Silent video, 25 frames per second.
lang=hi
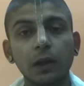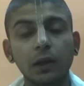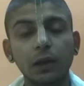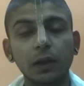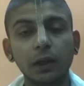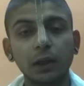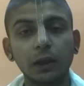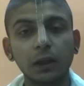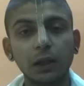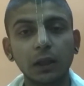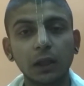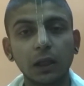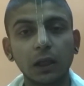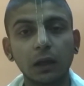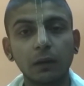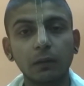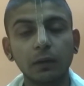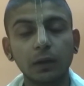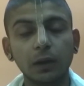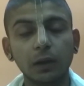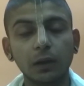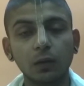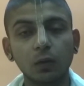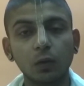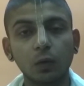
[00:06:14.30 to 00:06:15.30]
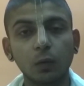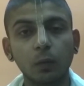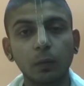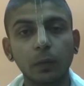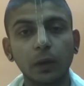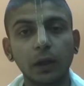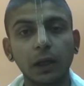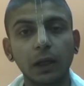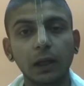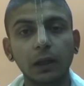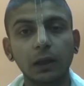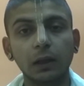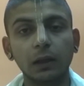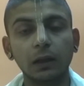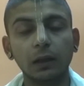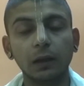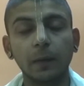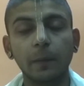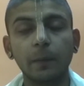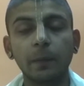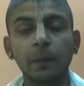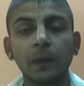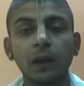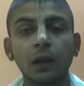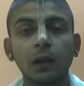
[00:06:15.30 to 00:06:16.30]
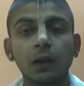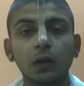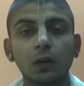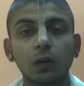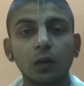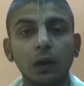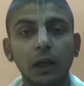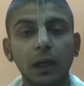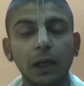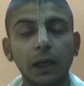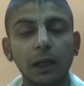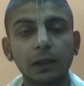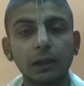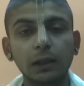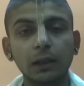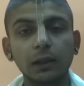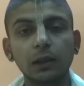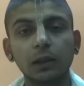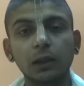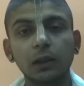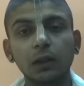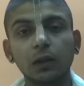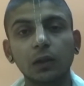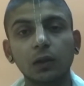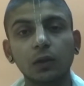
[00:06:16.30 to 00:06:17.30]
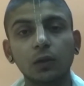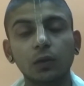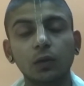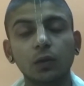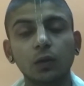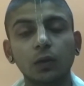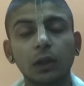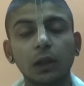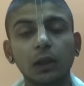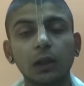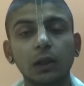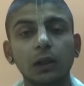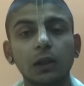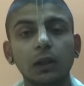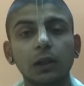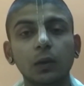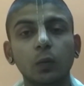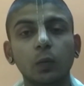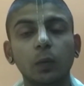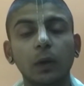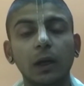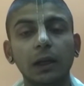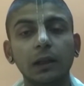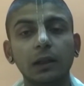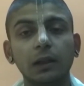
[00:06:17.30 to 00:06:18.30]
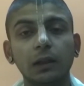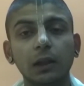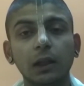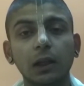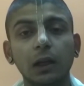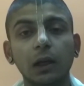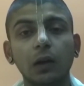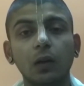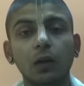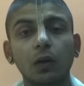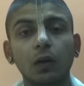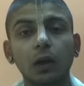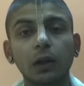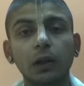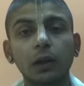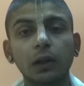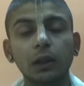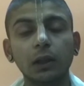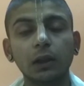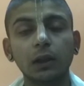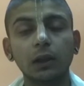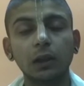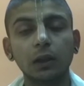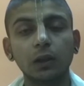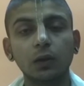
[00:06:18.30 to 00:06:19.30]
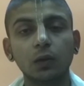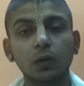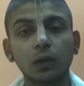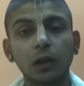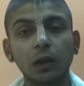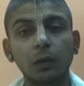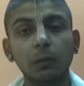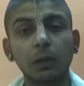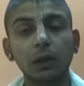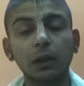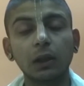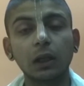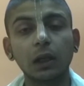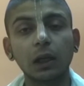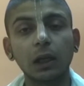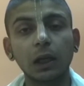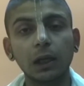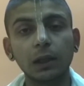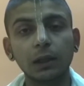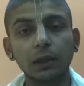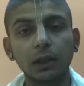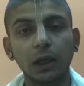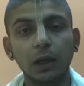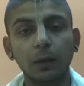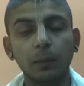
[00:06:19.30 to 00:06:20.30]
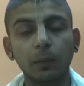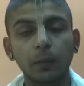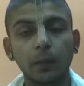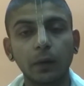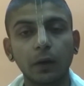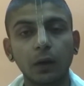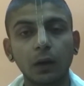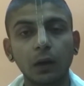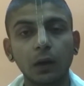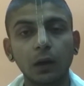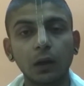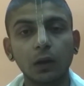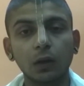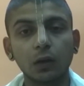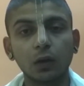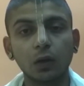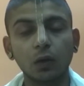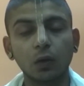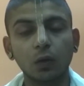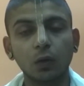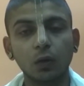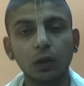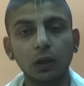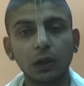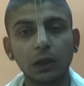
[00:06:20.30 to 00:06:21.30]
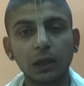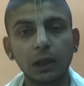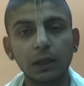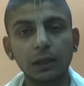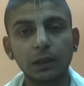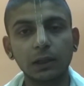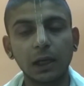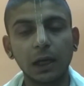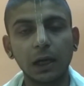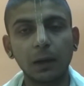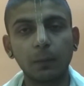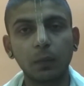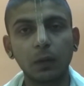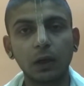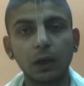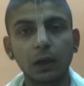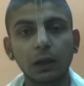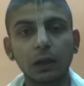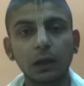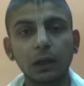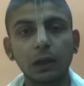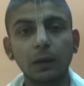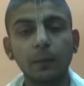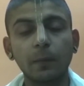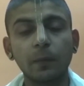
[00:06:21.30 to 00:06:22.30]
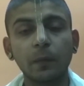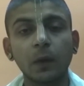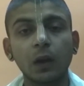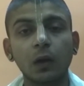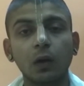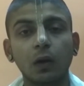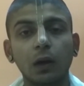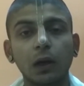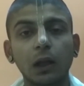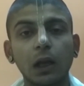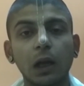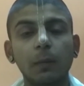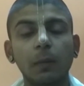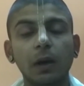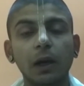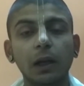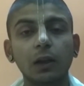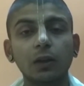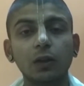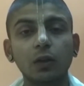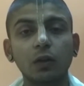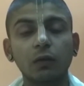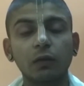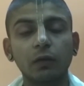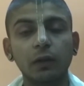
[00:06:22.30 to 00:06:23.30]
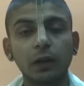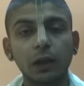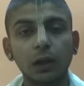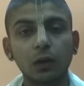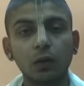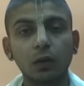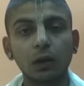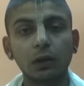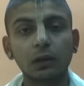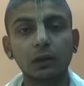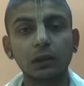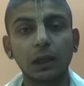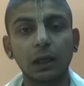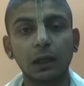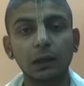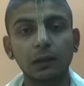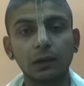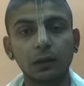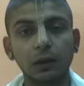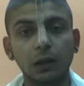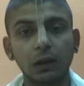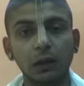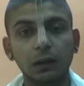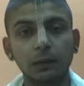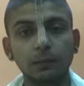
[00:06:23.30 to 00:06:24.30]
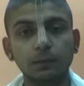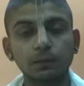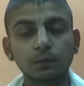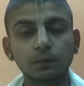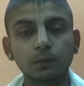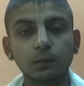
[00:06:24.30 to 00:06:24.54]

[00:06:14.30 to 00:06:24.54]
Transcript: नित्य नवीन रूप में रहते हैं तो ऐसे श्री जुगल की उपासना और नित्य जुगल मंत्र का जाप तो उनका जाप करना और हमारे जो वेद और शास्त्र हैं